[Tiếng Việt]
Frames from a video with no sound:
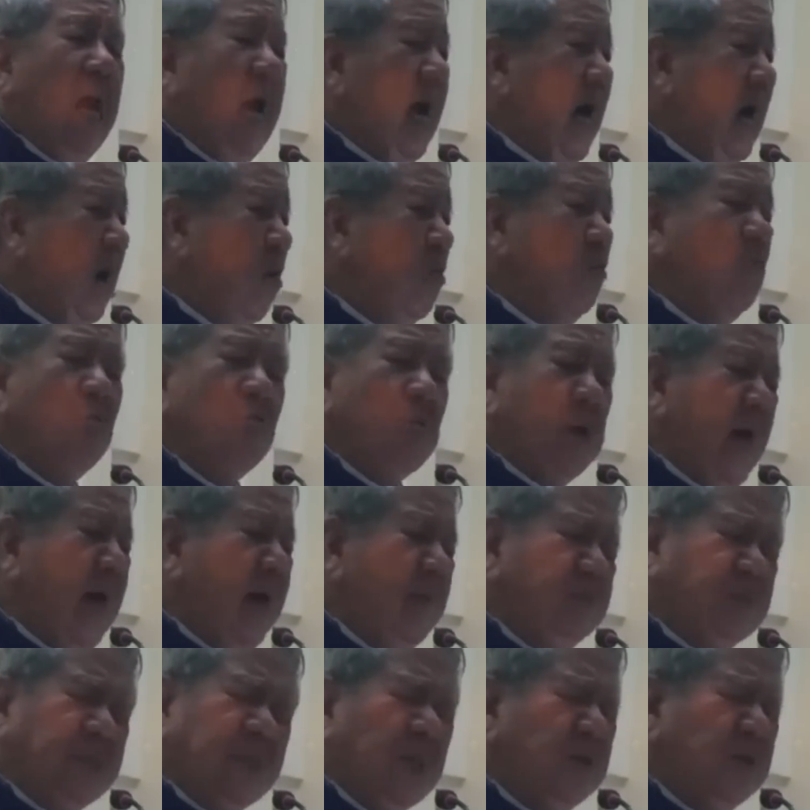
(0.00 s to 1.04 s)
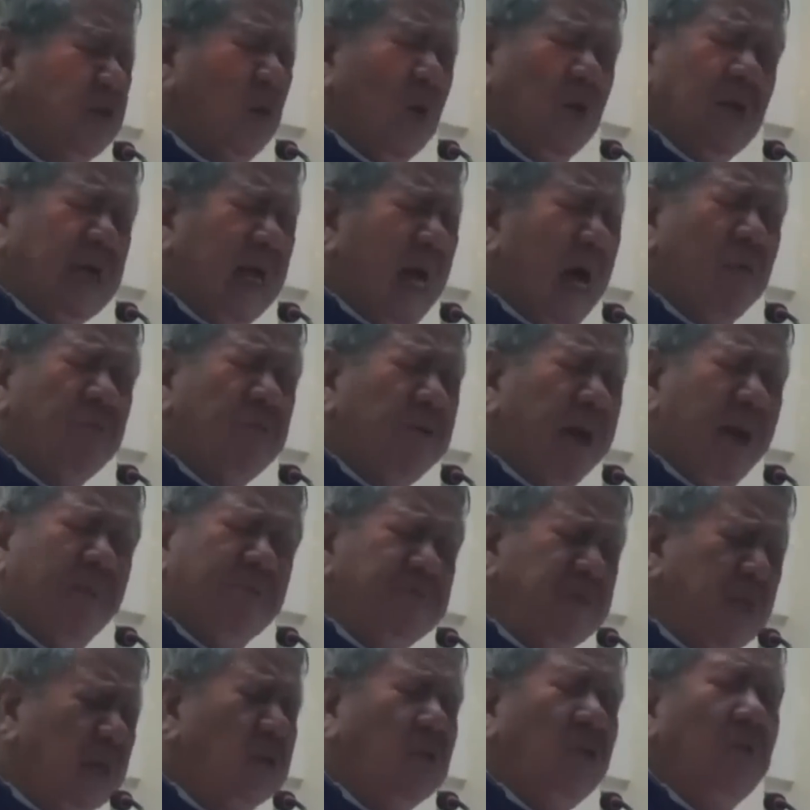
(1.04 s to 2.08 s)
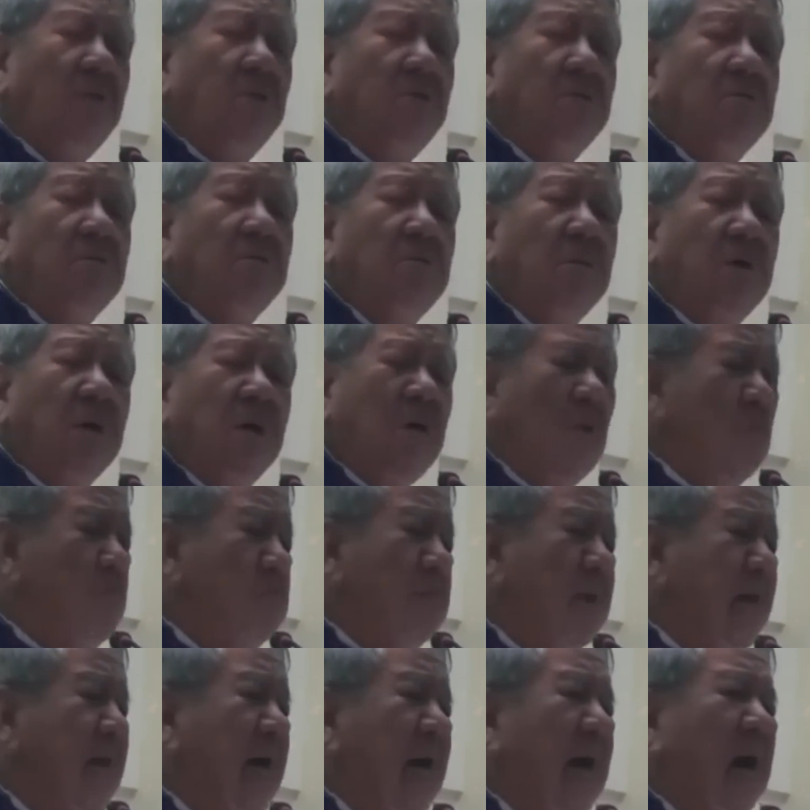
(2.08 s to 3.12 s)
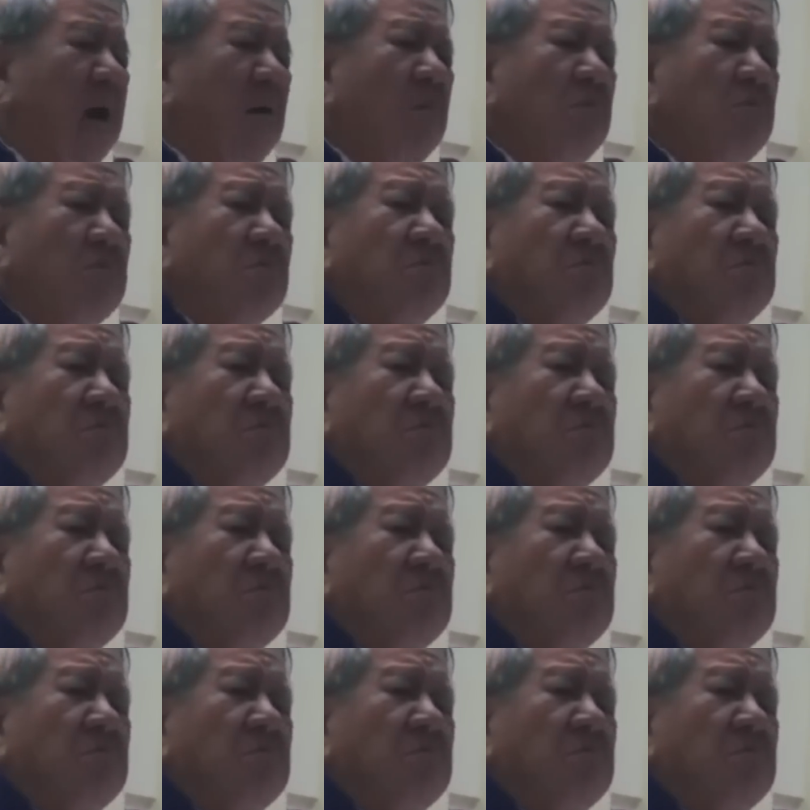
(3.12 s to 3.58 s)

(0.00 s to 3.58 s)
Áo của em sẽ chọn cái áo nó đẹp nhất thôi, không may áo.